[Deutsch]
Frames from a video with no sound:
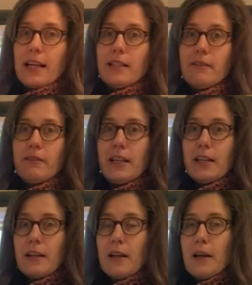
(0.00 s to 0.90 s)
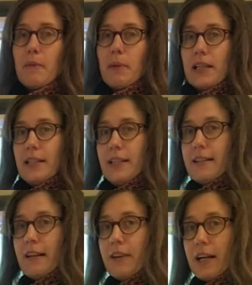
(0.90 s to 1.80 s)
Rechenweg. Bei
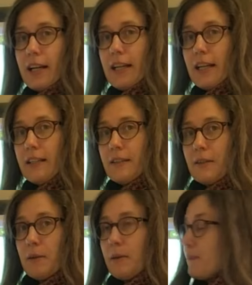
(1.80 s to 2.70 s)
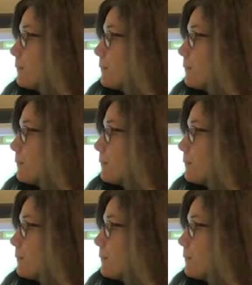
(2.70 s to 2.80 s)
dieser Variante